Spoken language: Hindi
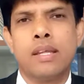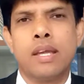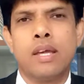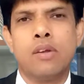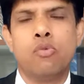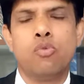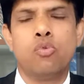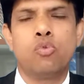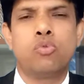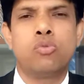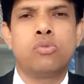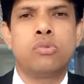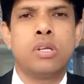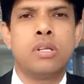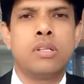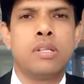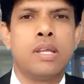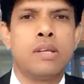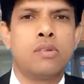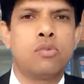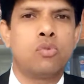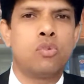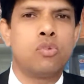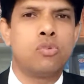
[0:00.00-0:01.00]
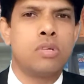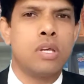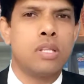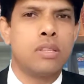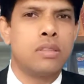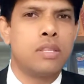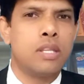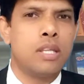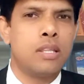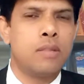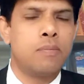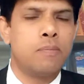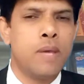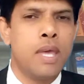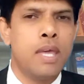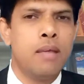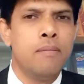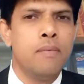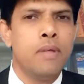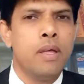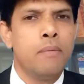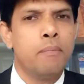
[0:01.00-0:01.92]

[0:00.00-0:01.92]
के अनुच्छेद 136 में